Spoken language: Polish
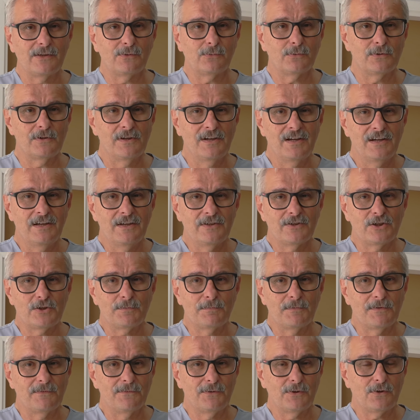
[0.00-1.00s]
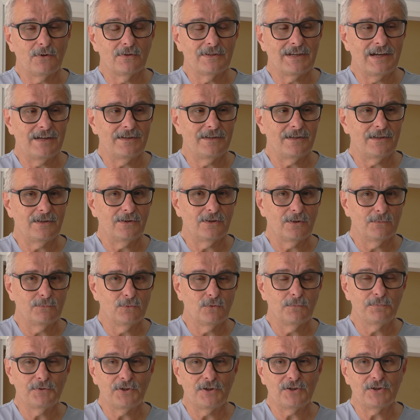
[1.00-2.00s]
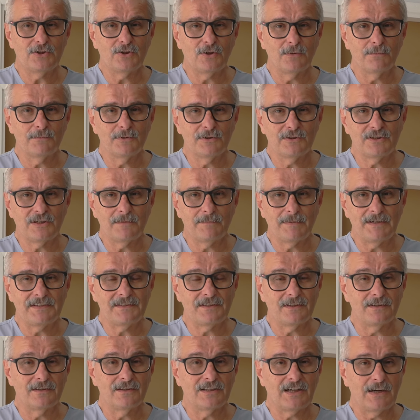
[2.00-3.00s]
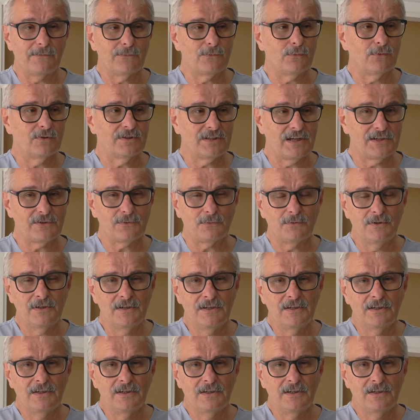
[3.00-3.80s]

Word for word: który żeśmy wykonali i to było przyczyną, że pacjent trafił od razu